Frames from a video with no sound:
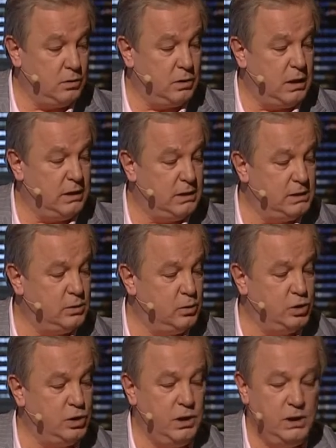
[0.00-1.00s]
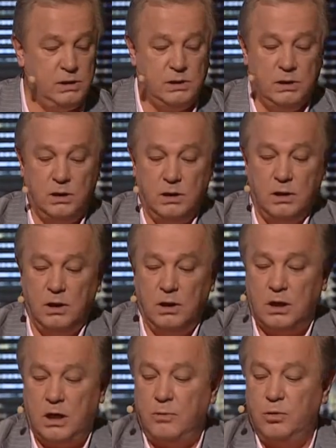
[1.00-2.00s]
ну на этот случай есть
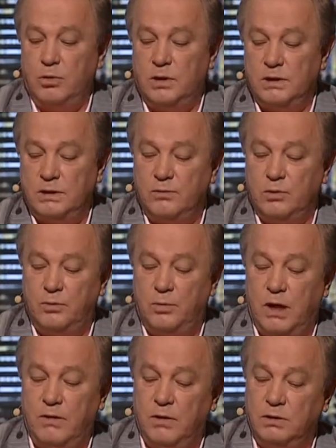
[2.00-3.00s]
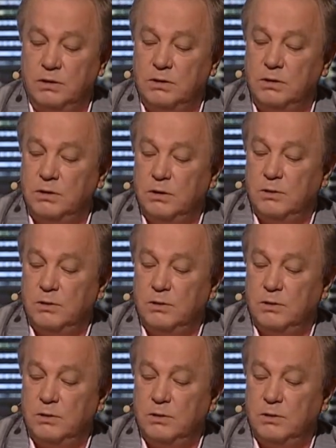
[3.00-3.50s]
как бы у нас вот правил,